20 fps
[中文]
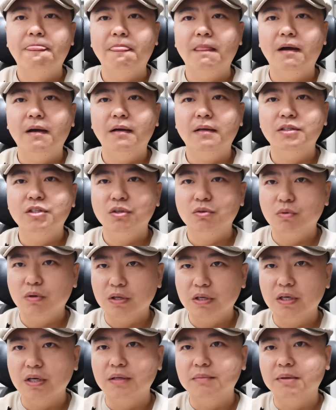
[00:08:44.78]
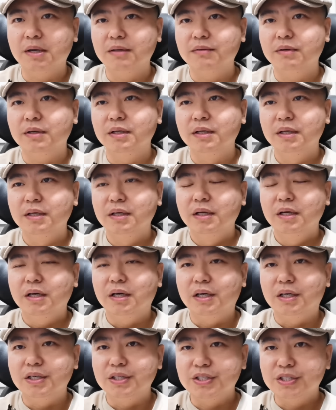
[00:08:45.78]
啊，这是我个人的判断，
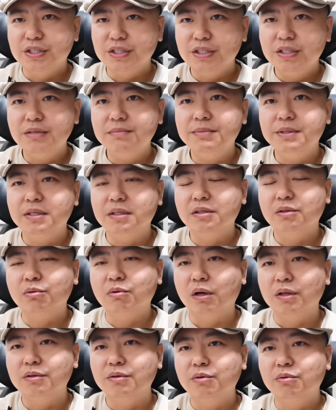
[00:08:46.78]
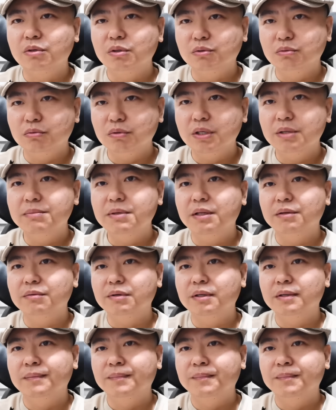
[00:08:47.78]
而习近平的团队会独立面对。